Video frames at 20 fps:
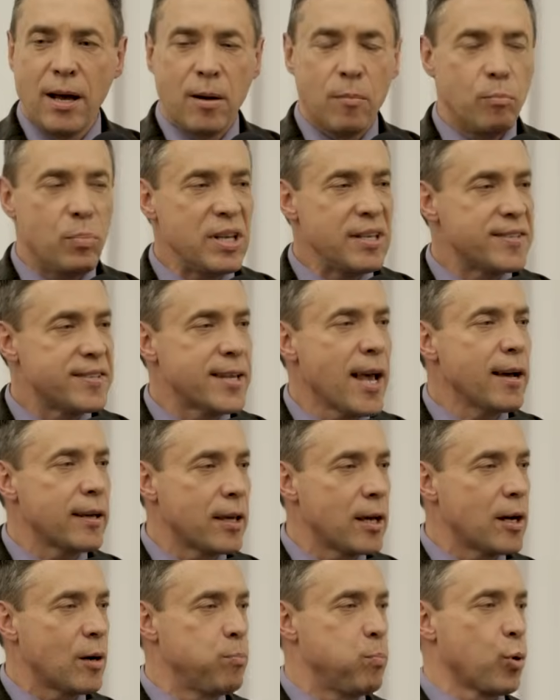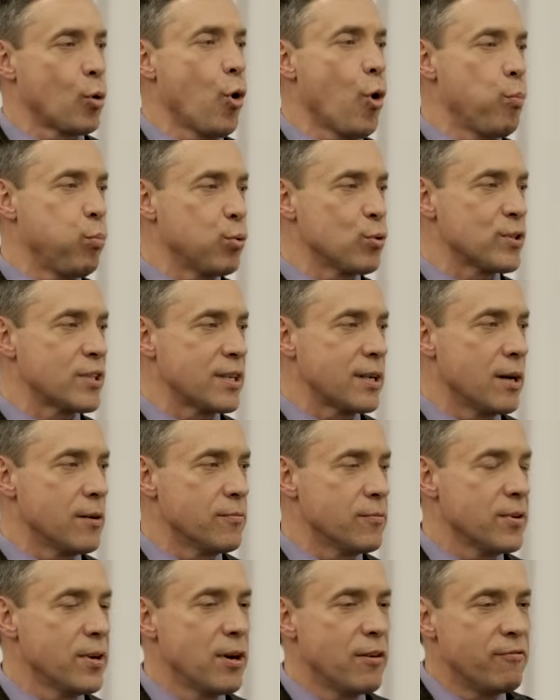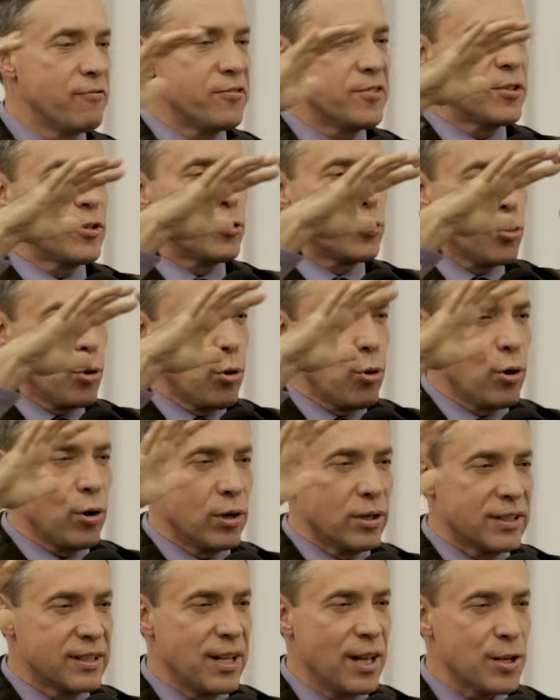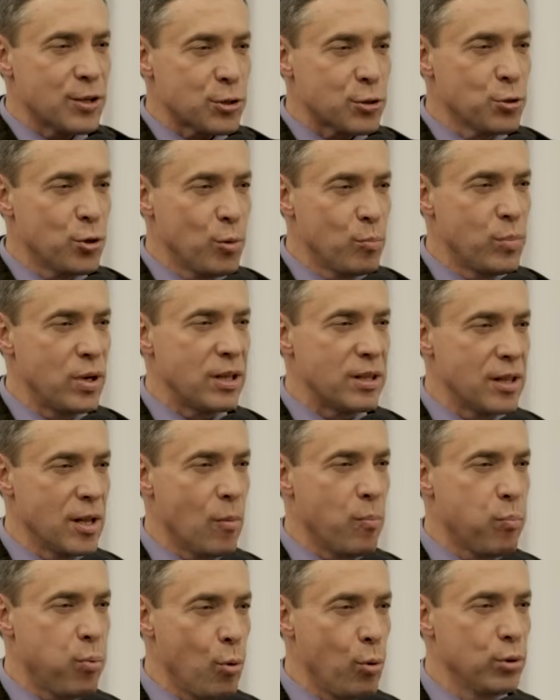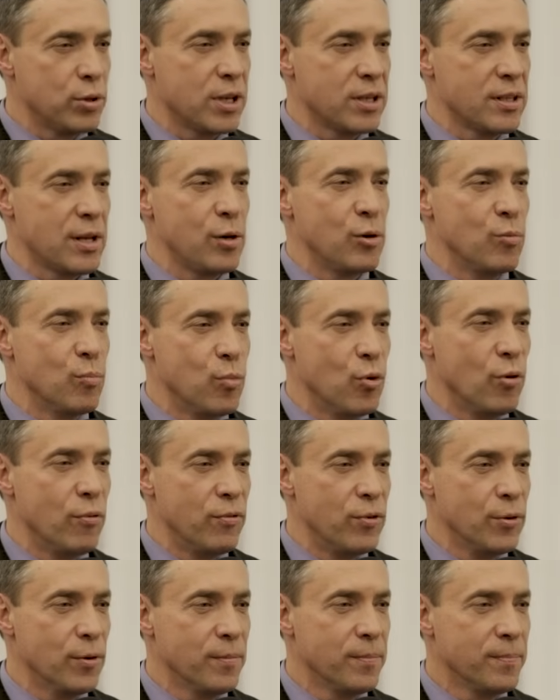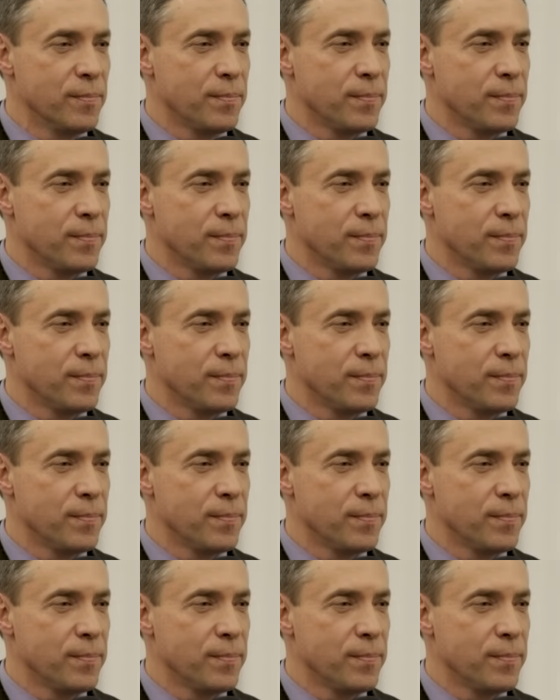без всяких пропусков, все должно быть наполнено любовью.